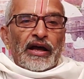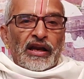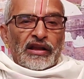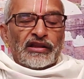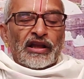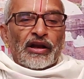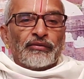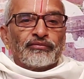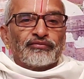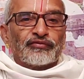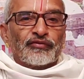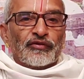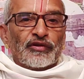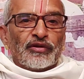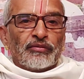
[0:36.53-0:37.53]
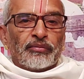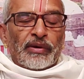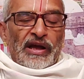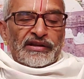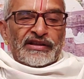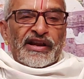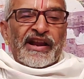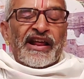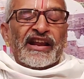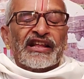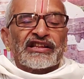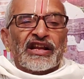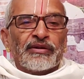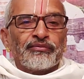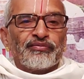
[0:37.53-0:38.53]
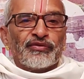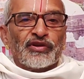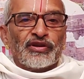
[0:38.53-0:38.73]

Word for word: అనంతరం ప్రాతరారాధనం